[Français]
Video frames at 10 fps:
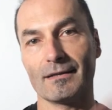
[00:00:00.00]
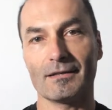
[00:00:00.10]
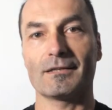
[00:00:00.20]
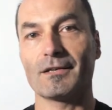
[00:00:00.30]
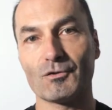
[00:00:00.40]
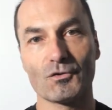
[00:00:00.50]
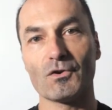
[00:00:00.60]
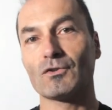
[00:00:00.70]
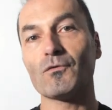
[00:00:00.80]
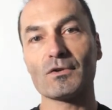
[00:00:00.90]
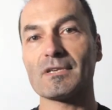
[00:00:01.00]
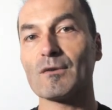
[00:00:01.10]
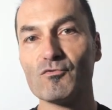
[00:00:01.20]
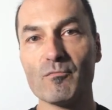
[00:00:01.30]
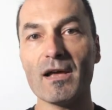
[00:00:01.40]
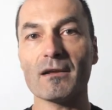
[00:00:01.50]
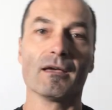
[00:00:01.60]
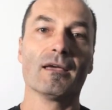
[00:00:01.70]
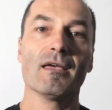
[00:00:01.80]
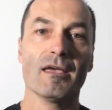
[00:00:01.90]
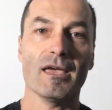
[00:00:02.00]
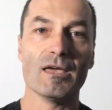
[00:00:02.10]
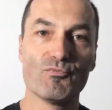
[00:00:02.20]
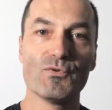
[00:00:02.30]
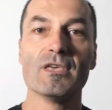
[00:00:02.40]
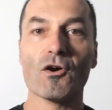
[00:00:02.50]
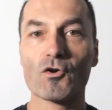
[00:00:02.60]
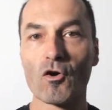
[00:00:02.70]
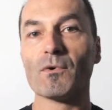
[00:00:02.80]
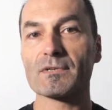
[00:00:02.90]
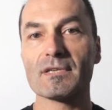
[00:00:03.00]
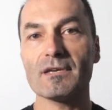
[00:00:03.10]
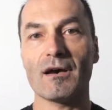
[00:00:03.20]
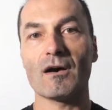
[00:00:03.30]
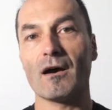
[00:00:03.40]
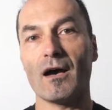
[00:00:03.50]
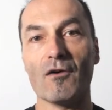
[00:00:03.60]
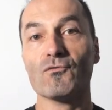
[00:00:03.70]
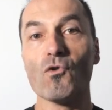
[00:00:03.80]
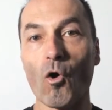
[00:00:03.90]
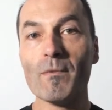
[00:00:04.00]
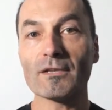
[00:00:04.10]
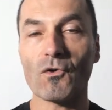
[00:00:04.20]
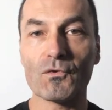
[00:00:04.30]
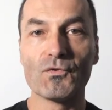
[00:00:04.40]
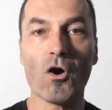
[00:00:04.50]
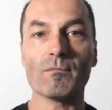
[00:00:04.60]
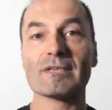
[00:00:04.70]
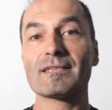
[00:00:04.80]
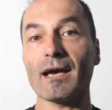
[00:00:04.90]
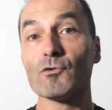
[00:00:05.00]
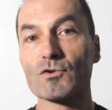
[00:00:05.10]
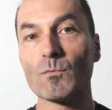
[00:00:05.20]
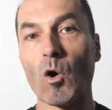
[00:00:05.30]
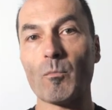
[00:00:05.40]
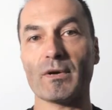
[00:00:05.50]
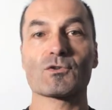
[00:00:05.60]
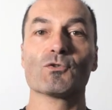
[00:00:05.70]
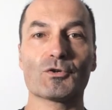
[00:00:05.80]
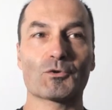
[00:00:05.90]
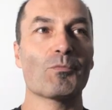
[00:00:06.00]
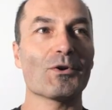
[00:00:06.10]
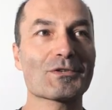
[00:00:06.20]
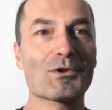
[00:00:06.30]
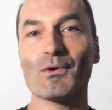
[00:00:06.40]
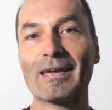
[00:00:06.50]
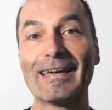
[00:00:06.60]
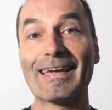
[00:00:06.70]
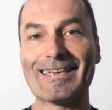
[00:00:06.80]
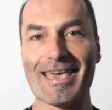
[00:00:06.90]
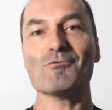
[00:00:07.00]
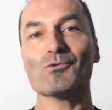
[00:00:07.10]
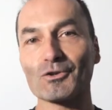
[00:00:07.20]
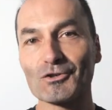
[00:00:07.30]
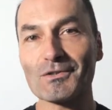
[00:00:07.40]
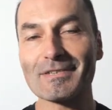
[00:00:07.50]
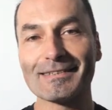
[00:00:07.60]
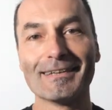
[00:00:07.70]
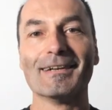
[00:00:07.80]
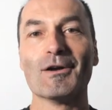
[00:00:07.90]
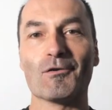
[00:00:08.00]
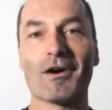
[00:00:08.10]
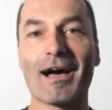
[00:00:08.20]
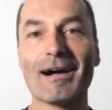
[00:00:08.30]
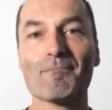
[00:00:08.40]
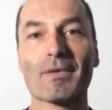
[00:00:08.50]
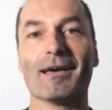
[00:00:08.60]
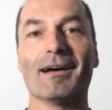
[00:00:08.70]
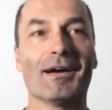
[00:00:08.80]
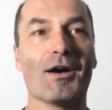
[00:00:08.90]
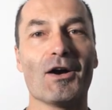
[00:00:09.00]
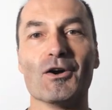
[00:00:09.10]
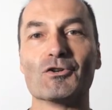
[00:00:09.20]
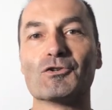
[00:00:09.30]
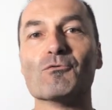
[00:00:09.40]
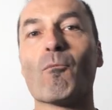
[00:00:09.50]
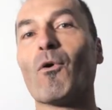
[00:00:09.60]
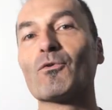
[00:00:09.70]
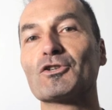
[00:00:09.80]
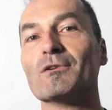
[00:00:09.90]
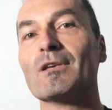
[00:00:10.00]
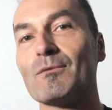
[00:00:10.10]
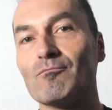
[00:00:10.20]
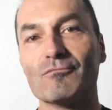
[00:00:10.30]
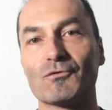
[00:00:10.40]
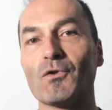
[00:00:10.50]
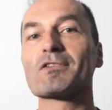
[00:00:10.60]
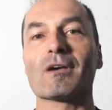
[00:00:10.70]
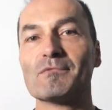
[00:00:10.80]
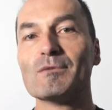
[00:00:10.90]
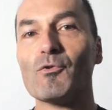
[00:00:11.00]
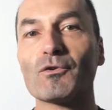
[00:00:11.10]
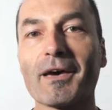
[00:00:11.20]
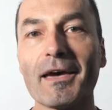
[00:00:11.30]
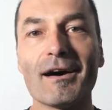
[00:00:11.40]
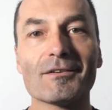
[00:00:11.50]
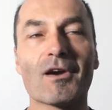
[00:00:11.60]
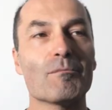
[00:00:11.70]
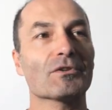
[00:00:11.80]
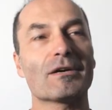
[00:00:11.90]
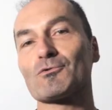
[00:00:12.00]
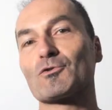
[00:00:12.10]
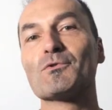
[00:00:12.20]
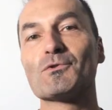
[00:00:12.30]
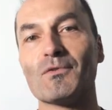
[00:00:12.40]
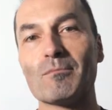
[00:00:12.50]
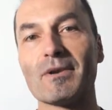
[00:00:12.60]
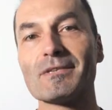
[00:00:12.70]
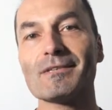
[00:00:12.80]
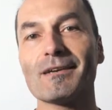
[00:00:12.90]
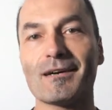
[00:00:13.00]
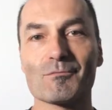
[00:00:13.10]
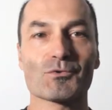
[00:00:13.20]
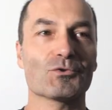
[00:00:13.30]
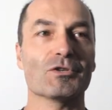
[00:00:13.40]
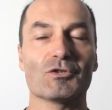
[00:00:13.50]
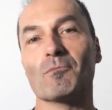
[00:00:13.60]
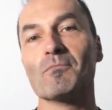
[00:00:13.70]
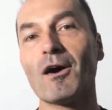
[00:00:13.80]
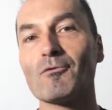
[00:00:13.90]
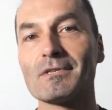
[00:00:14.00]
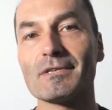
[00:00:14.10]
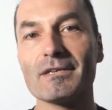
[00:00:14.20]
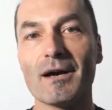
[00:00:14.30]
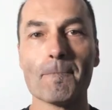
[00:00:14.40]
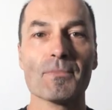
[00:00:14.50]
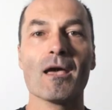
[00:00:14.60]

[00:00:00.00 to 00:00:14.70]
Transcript: euh, dans votre sac poubelle, et puis euh, commencez à, vous remettre en forme sérieusement, parce que je pense qu'il y a urgence. Voilà, euh, bon, j'ai forcé un petit peu le trait hein, dans la bande-annonce, je me suis fait plaisir, hein, parce que j'aime bien aussi. Hein.